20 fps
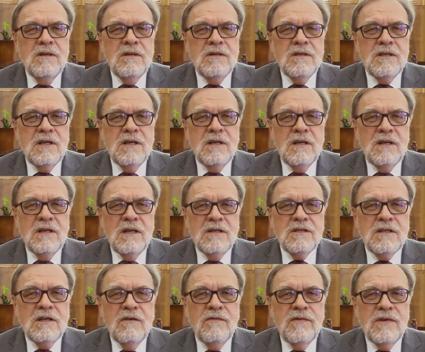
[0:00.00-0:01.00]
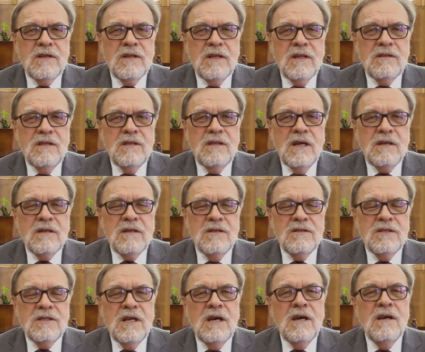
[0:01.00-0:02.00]
że nasza oferta
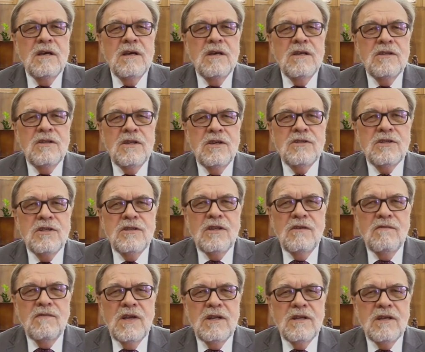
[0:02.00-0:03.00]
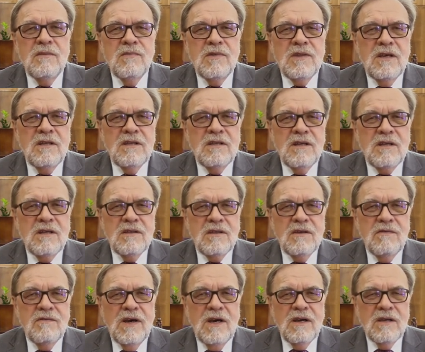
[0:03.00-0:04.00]
dydaktyczna cieszy się wielkim
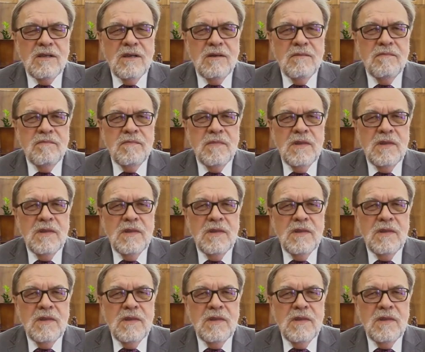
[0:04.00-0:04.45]
zainteresowaniem.